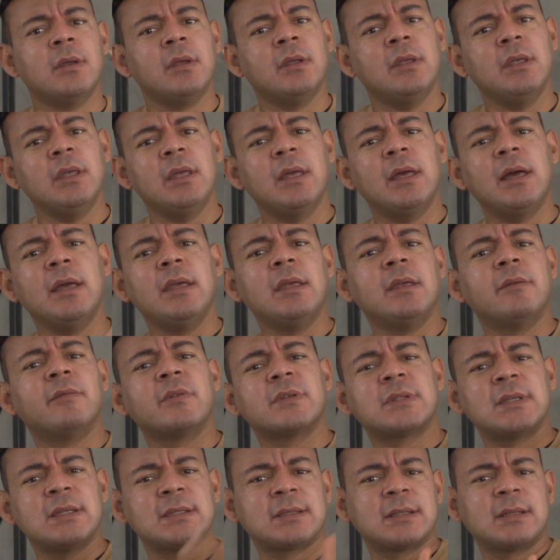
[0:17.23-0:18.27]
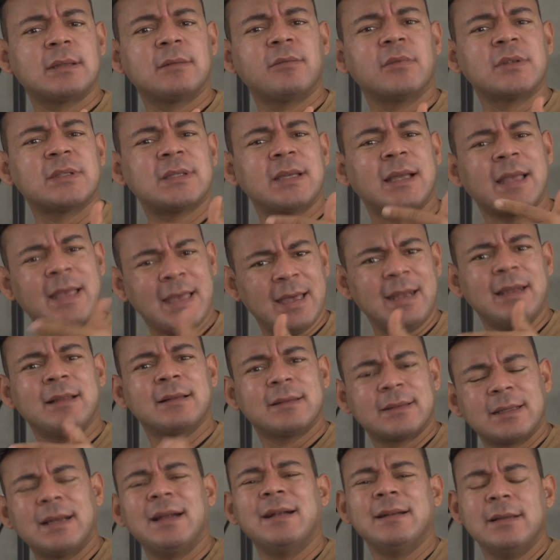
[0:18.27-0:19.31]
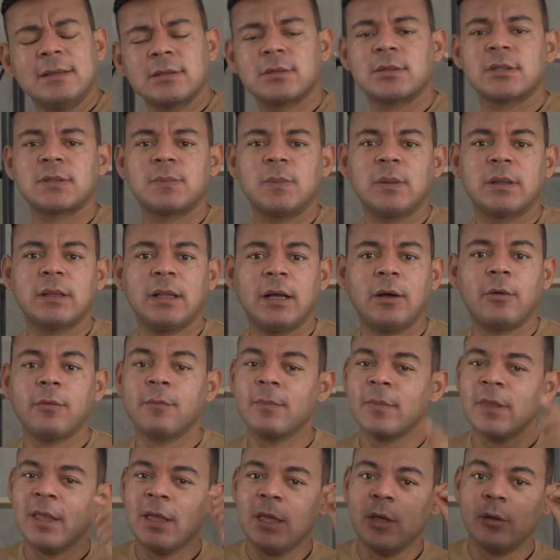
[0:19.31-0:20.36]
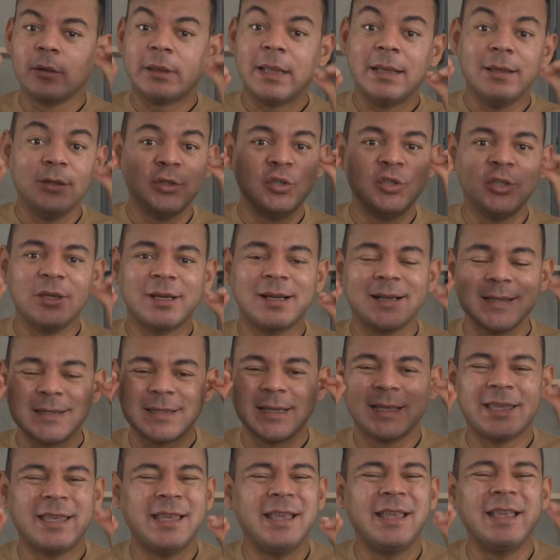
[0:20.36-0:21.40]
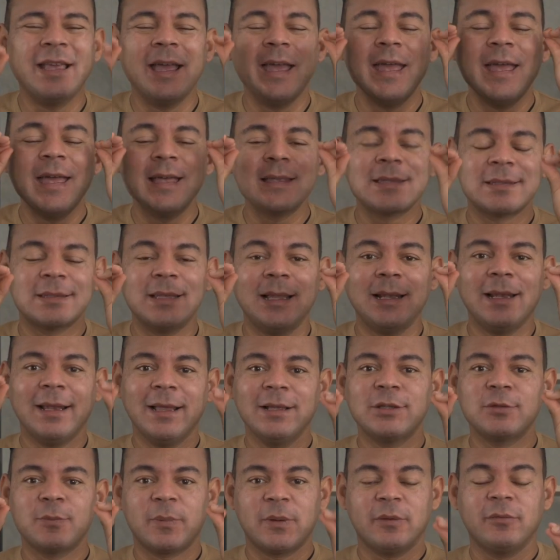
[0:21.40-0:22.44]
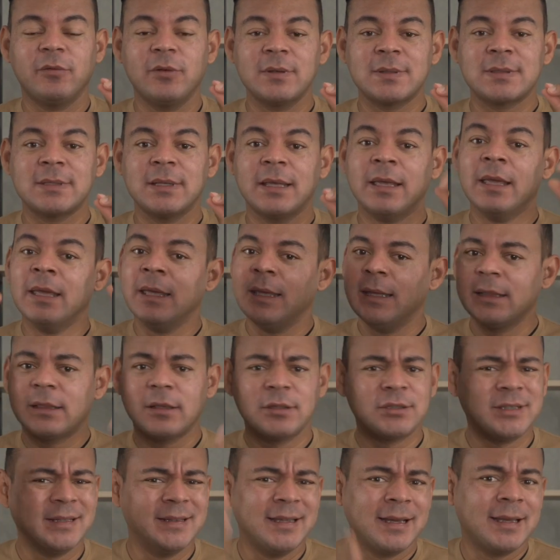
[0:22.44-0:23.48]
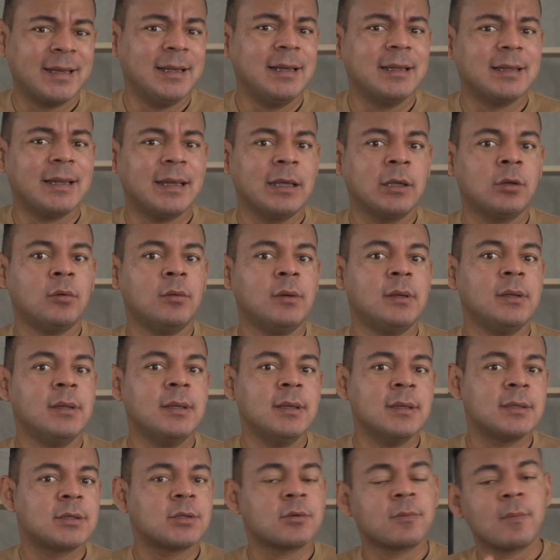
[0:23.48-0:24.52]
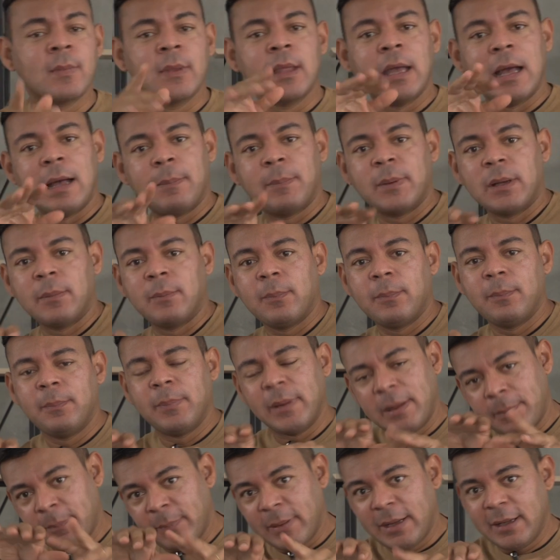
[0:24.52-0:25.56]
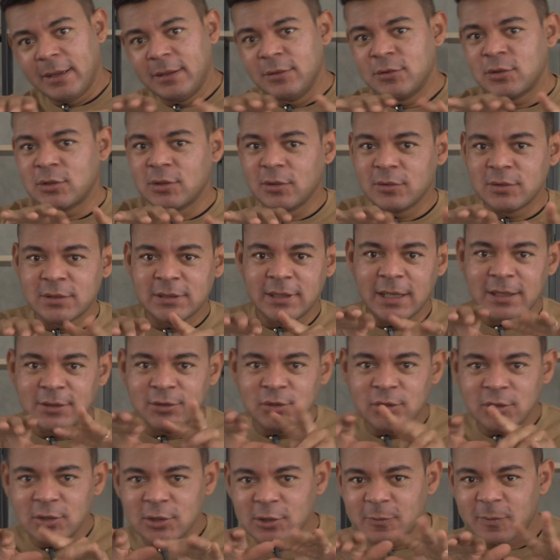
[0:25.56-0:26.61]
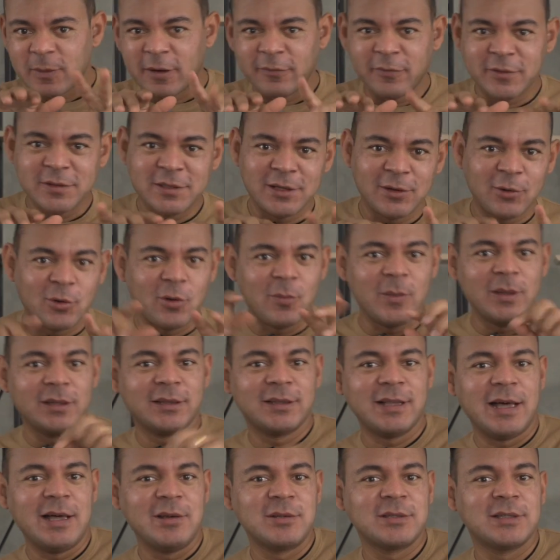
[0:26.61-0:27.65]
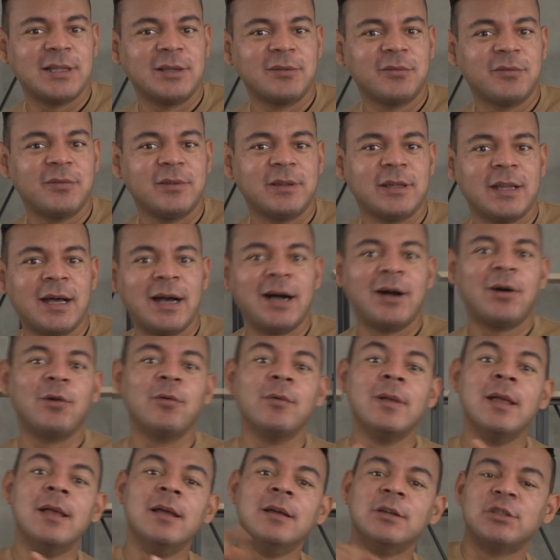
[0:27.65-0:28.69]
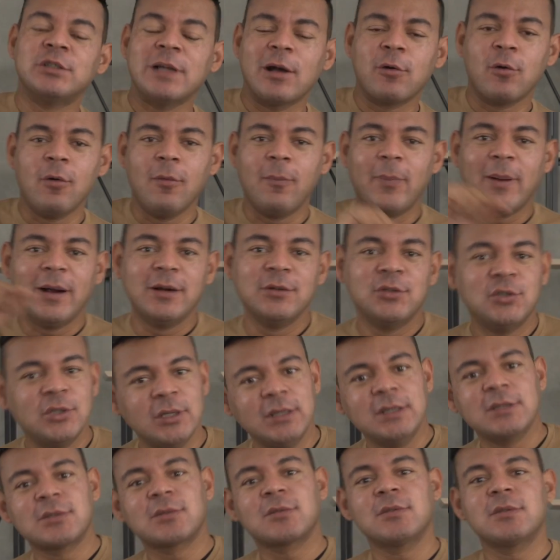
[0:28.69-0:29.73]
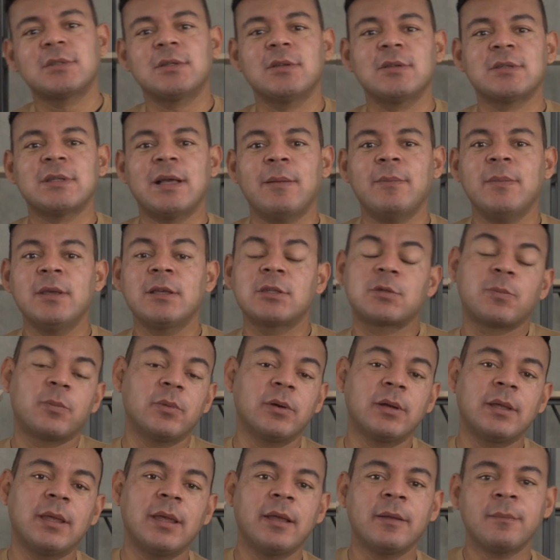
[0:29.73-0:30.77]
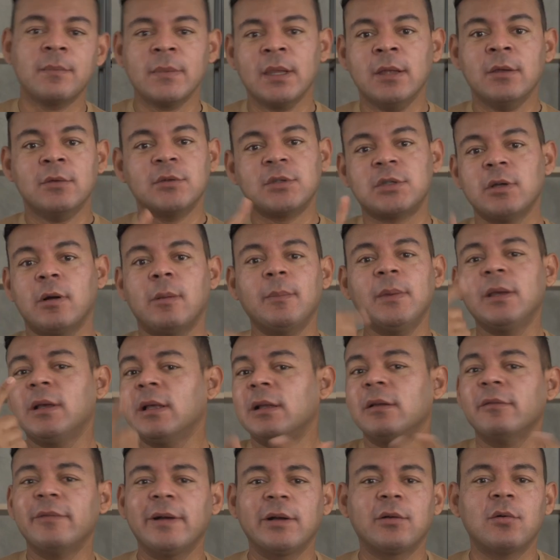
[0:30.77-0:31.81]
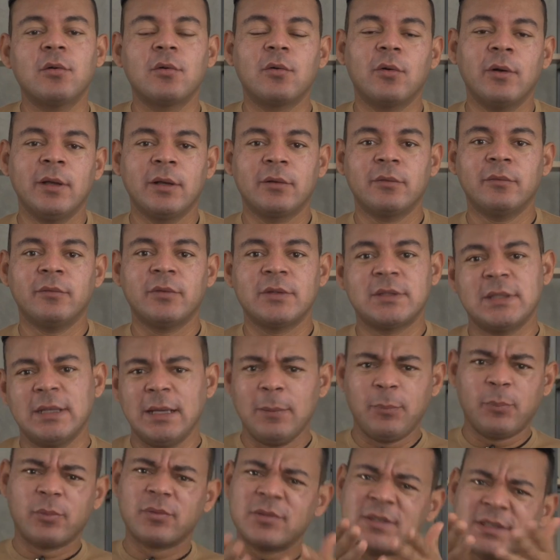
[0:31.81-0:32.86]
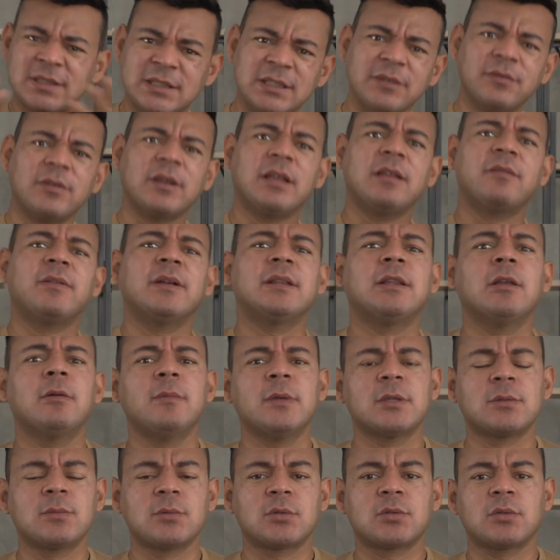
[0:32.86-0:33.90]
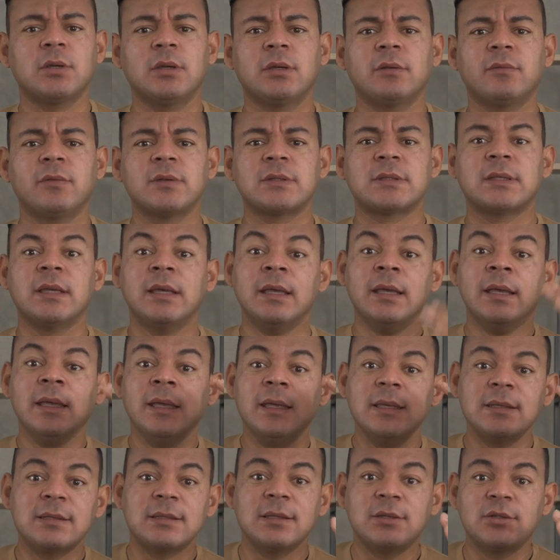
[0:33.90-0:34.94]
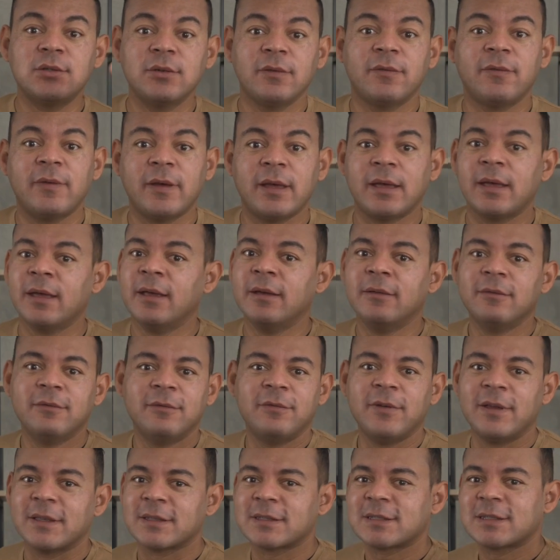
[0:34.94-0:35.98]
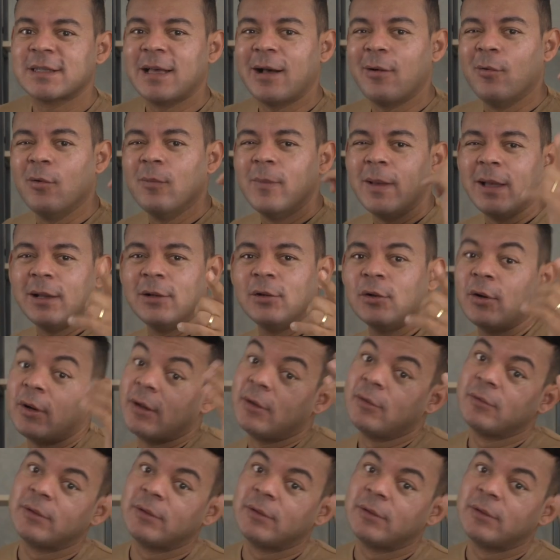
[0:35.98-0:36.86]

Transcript: E aí, você, você quer entrar nesse hospital? Eu tenho dicas aqui excelentes para você. Então já dá aquele like no início, pre prepare os seus dedinhos para fazer comentários lá no final, já compartilhe isso com seus amigos, porque o seu amigo não vai concorrer com você. Não é possível que ele vai ter o mesmo sonho que você. E se tiver, vença ou melhor.